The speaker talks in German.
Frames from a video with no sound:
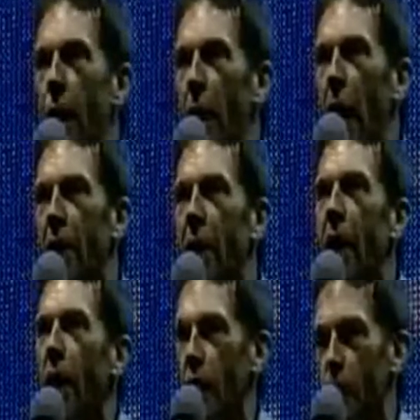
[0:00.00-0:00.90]
im Land.
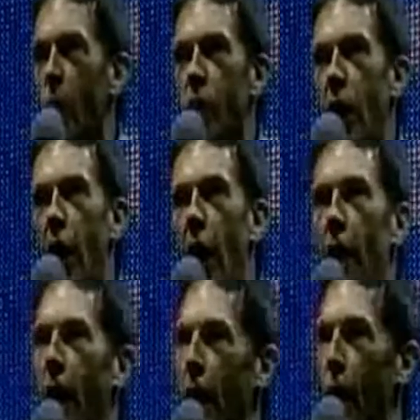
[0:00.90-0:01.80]
Es muss einen
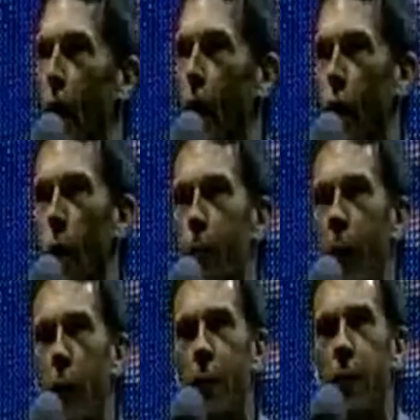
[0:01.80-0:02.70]
Einwanderungsstopp
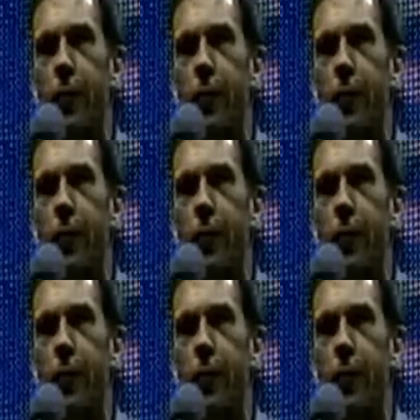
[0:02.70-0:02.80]
geben.